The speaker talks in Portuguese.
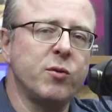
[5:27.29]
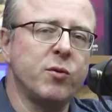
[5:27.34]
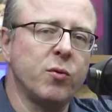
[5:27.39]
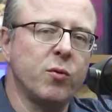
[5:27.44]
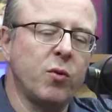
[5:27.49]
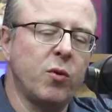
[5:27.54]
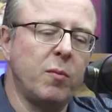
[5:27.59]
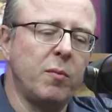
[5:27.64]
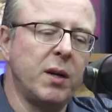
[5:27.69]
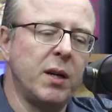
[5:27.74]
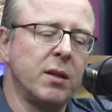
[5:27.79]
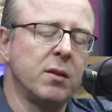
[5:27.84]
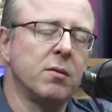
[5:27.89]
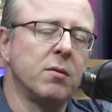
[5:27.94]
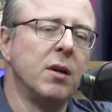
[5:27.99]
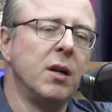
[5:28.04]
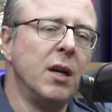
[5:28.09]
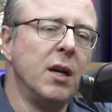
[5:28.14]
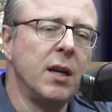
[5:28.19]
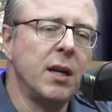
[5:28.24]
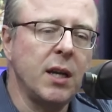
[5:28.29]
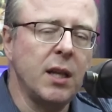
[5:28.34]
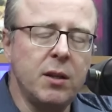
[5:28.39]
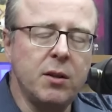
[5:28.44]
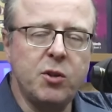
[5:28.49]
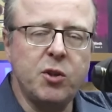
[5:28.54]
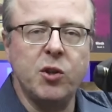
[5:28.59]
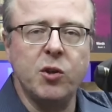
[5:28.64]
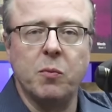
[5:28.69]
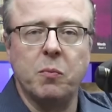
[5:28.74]
no comando. Ele
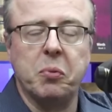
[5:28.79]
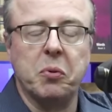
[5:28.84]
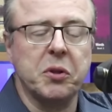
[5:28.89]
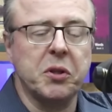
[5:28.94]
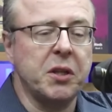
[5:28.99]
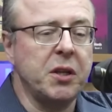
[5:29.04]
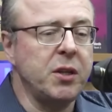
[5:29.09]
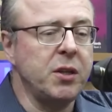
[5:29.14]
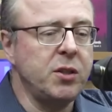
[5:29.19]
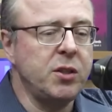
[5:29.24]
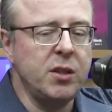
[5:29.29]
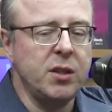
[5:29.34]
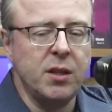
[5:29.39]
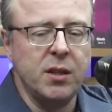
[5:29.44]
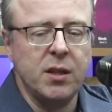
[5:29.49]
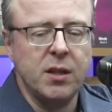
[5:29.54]
tinha o poder de,